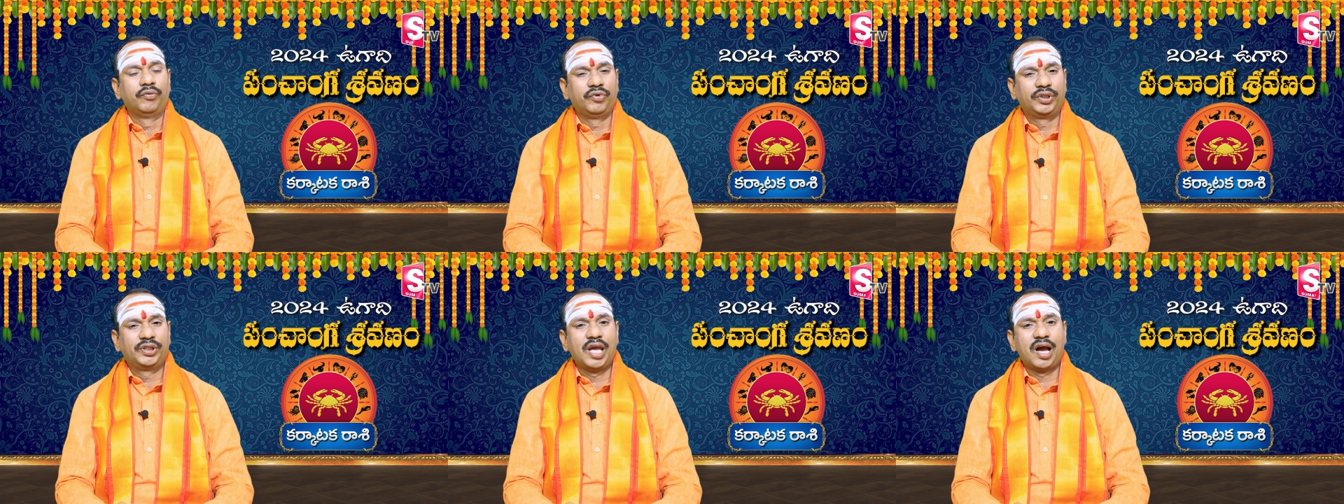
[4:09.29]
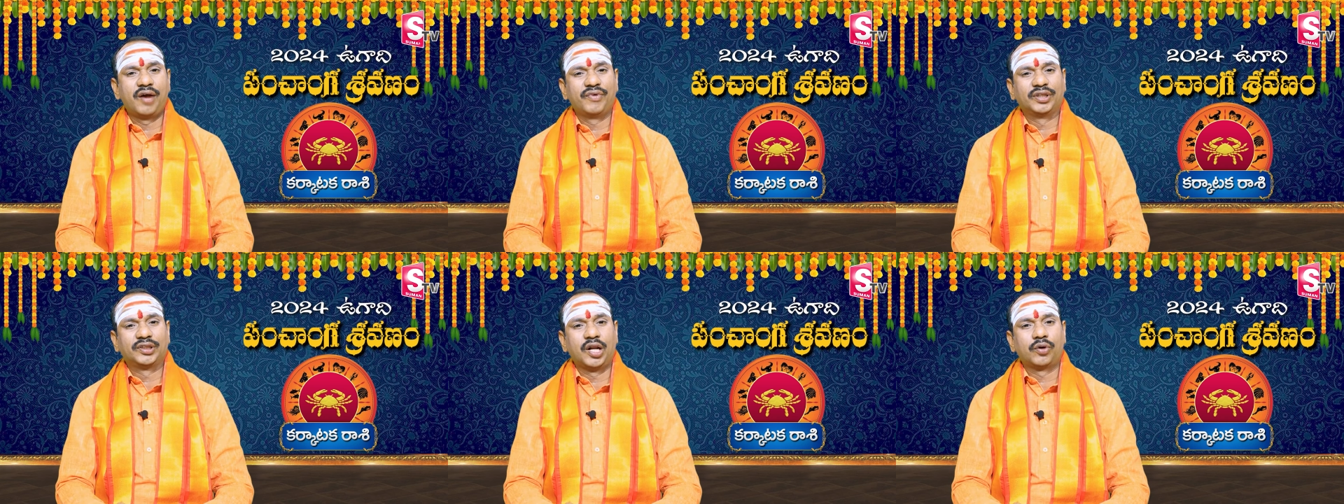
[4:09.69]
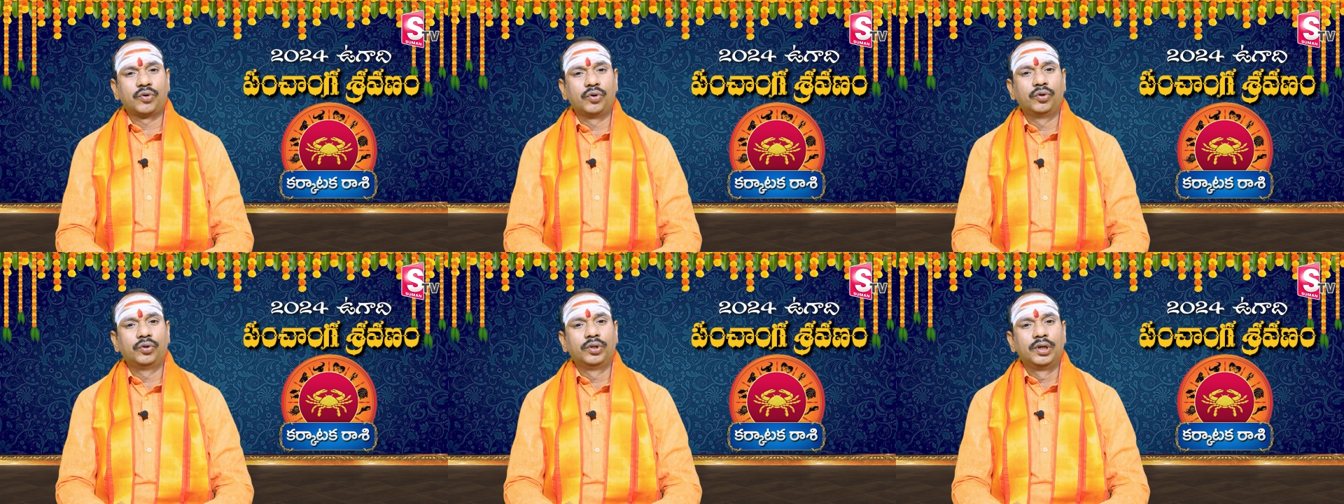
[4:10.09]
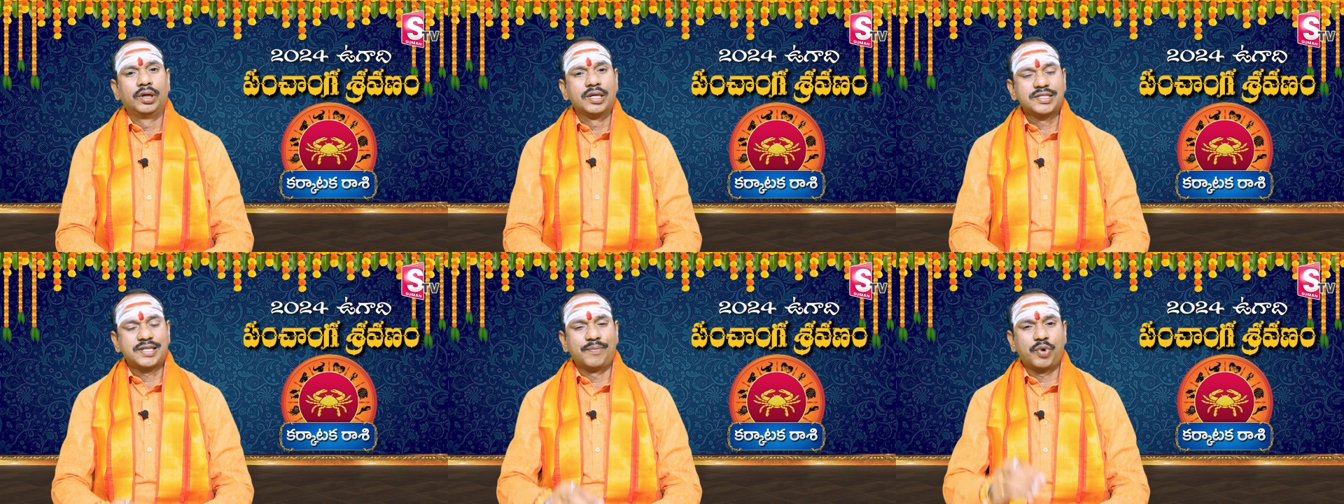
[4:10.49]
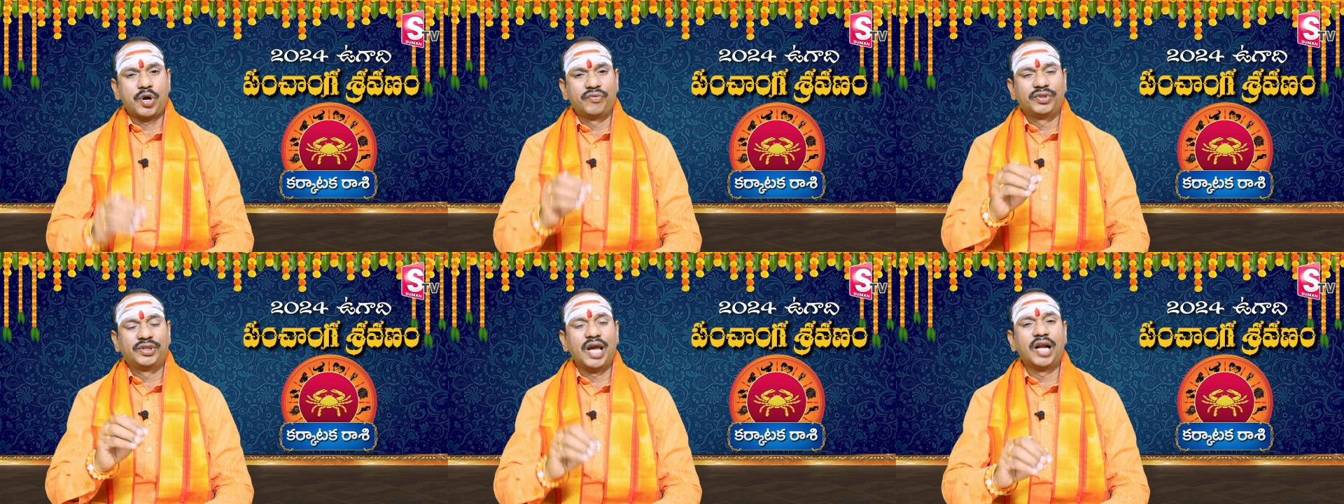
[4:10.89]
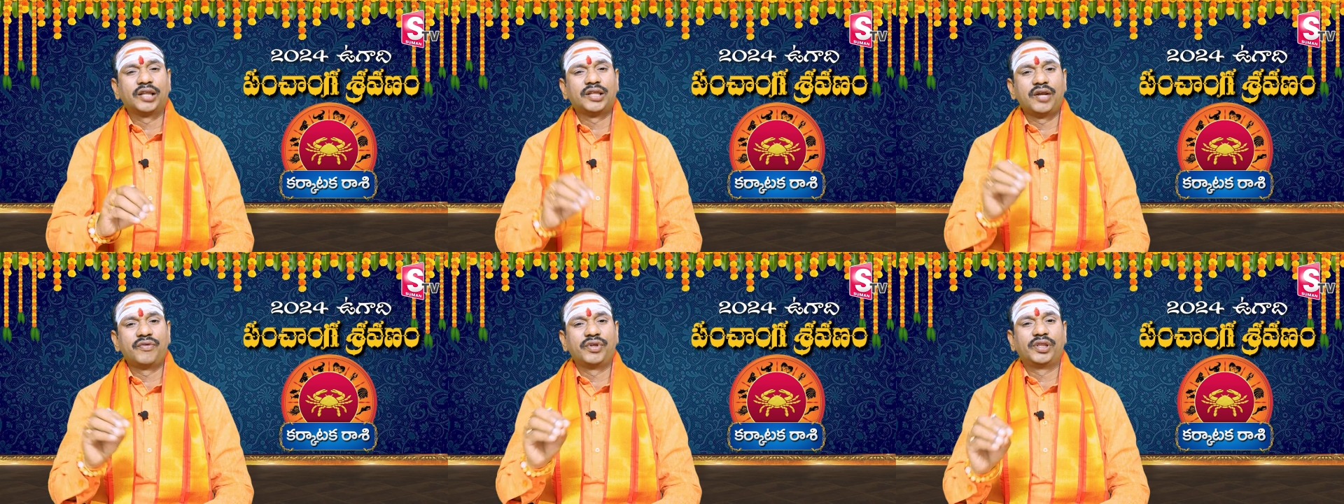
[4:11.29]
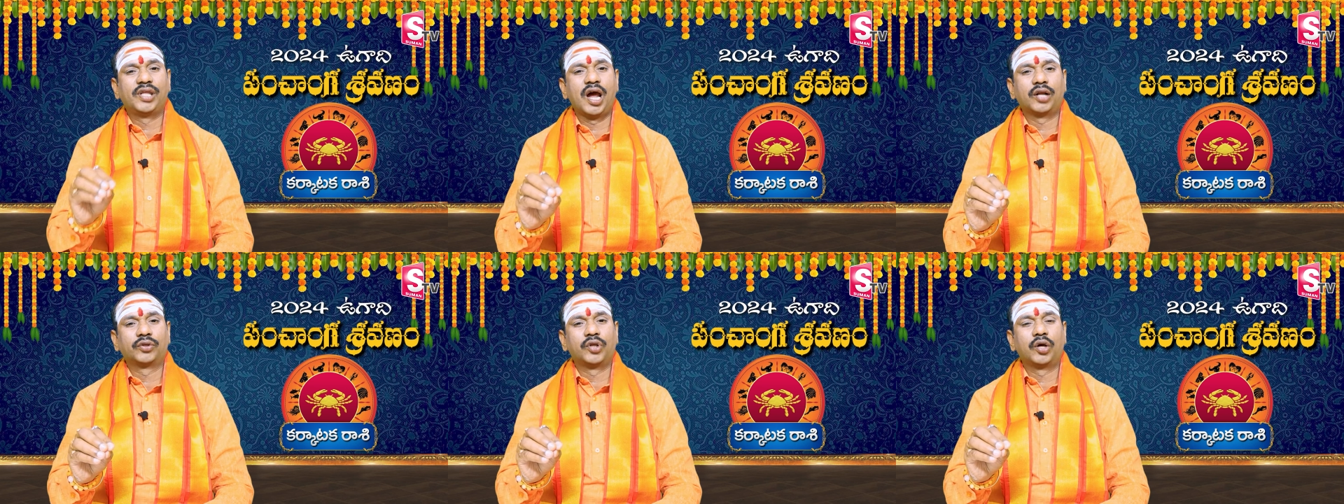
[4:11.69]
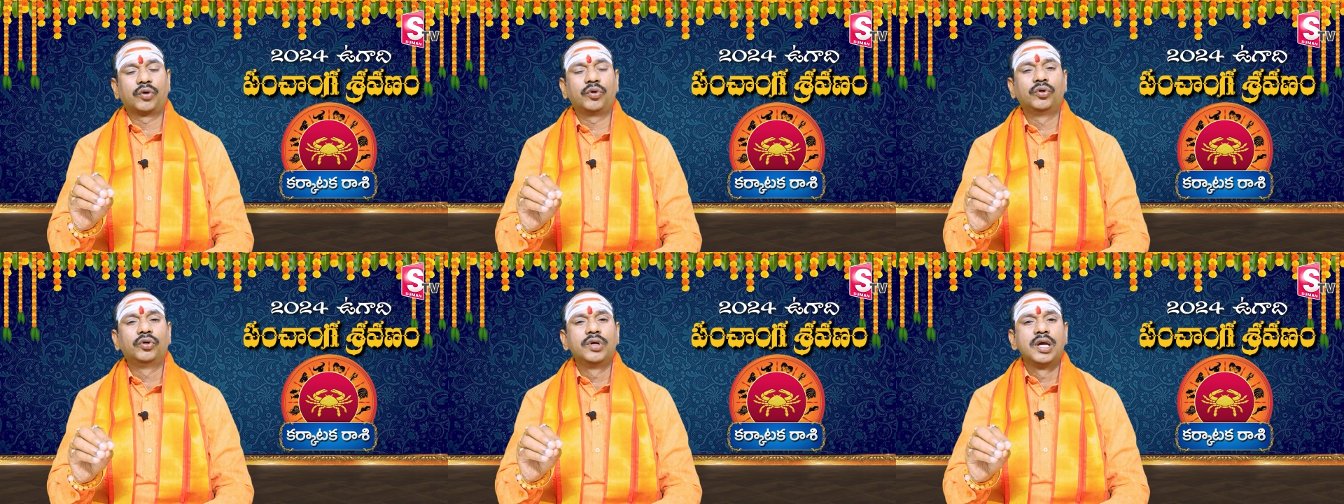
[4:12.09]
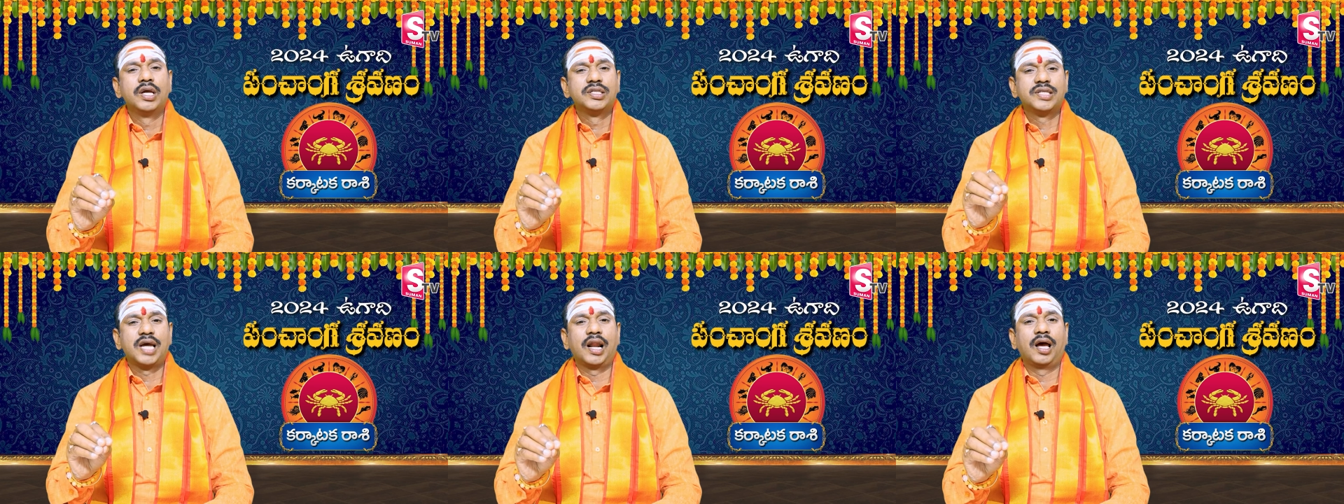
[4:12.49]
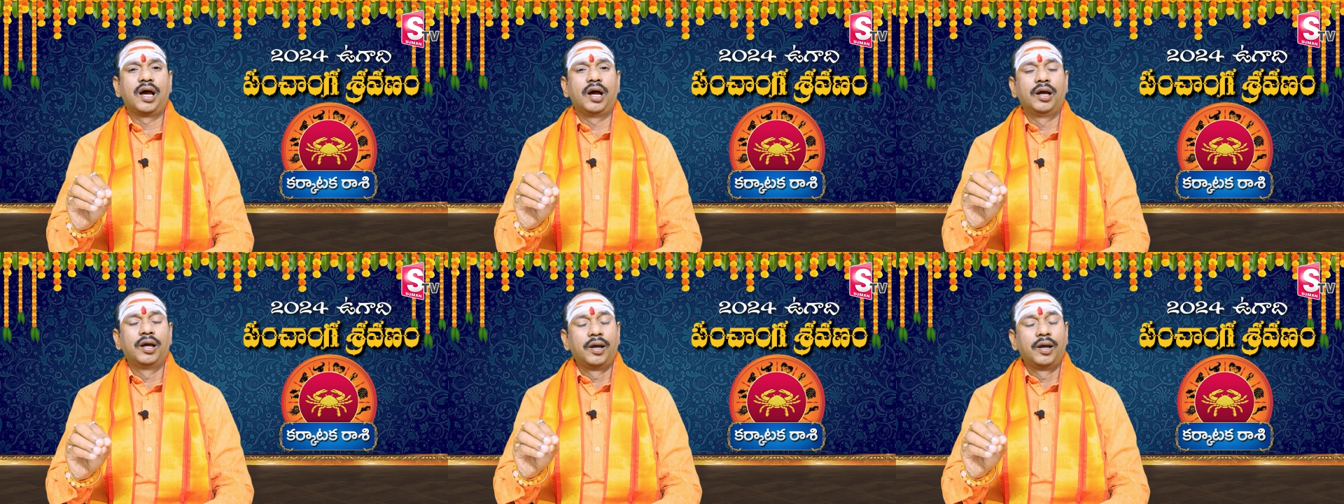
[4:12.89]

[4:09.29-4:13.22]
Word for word: విద్యావేత్తలకు సంపూర్ణ విద్యార్థిని విద్యార్థులకు చాలా